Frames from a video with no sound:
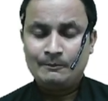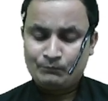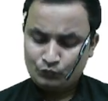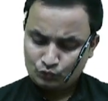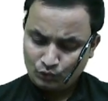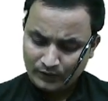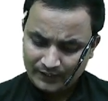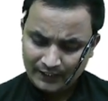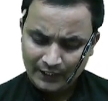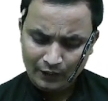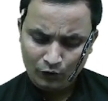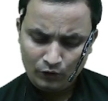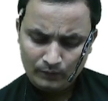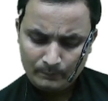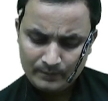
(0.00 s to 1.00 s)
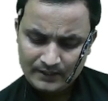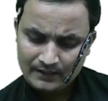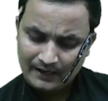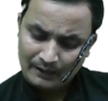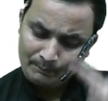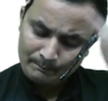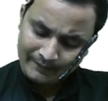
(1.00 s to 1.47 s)
तो ए और बी
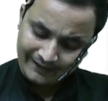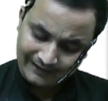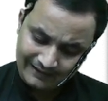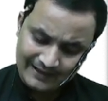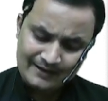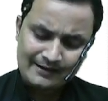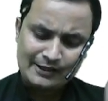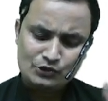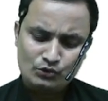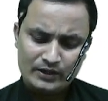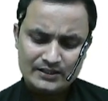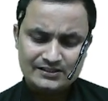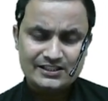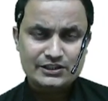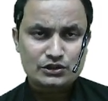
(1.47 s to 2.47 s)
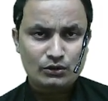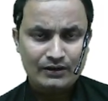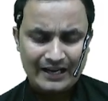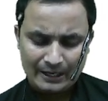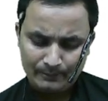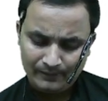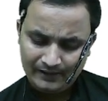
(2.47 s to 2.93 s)
का पहले का जो एसेस्ट और
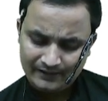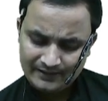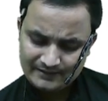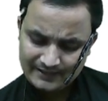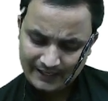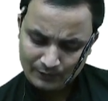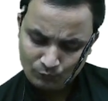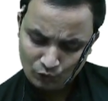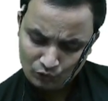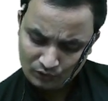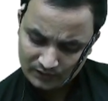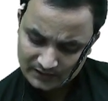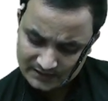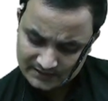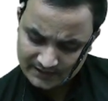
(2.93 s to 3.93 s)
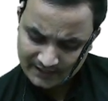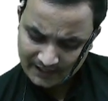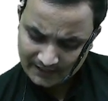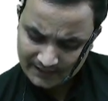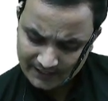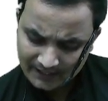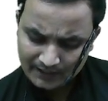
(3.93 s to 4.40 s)
लाइबिलिटीज है वो लोग इसके
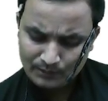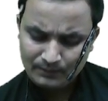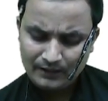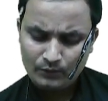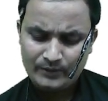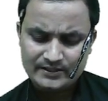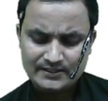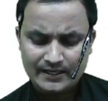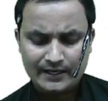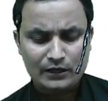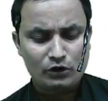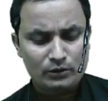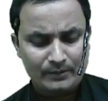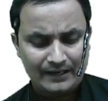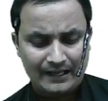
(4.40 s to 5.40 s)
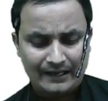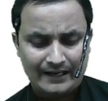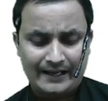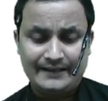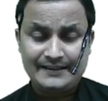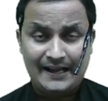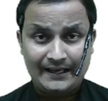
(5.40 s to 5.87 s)
लिए रिवेल्युएशन अकाउंट बना रहा
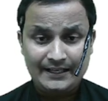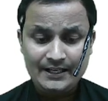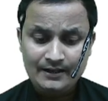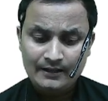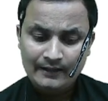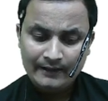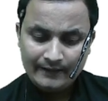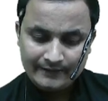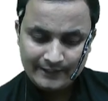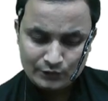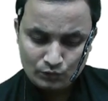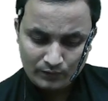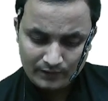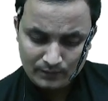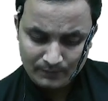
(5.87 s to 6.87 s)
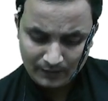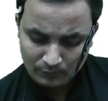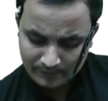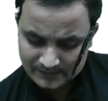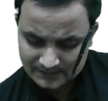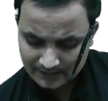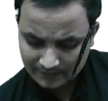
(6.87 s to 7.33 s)
है यानी ये जो
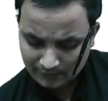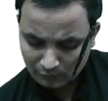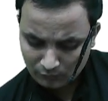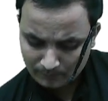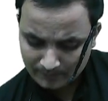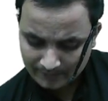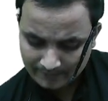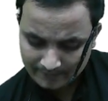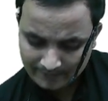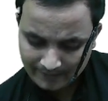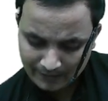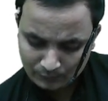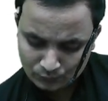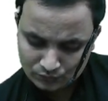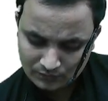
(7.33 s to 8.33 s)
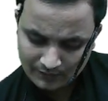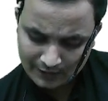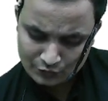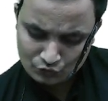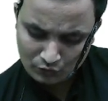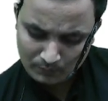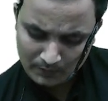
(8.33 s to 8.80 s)
रिवेल्युएशन अकाउंट बनेगा उसका
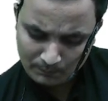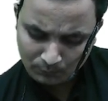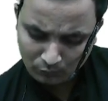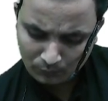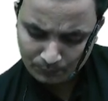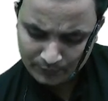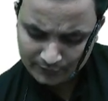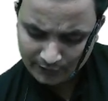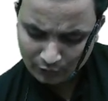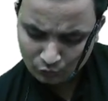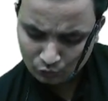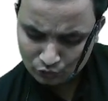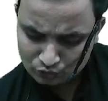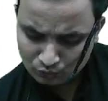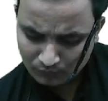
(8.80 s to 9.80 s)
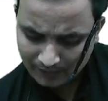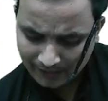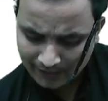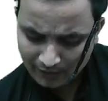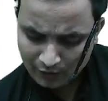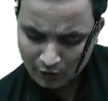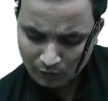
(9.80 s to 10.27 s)
जो भी प्रॉफिट एंड लॉस होगा
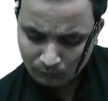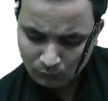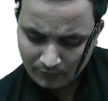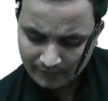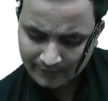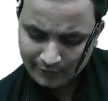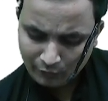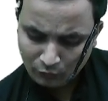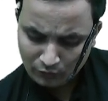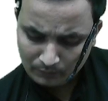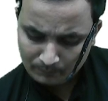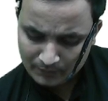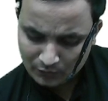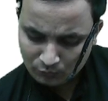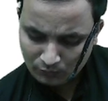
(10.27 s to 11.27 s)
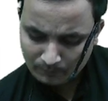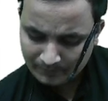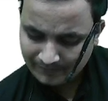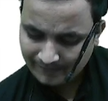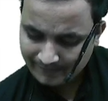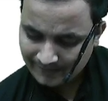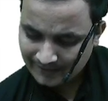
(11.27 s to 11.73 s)
वो ए और बी को
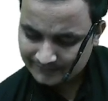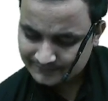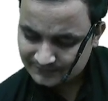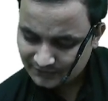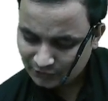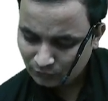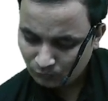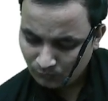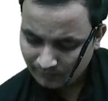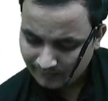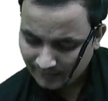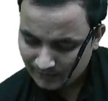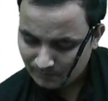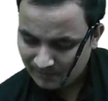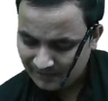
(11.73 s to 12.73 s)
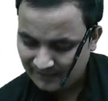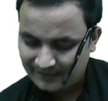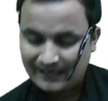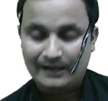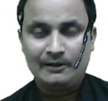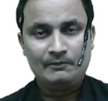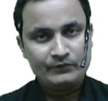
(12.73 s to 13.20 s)
मिलेगा सी को नहीं
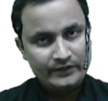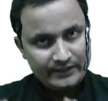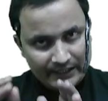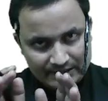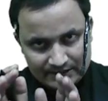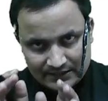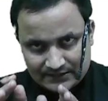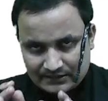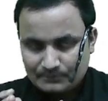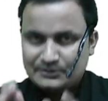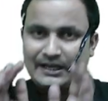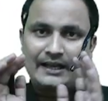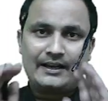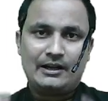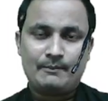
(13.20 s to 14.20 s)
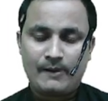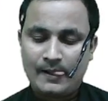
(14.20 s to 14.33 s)
मिलेगा यही चीज समझा रहे हम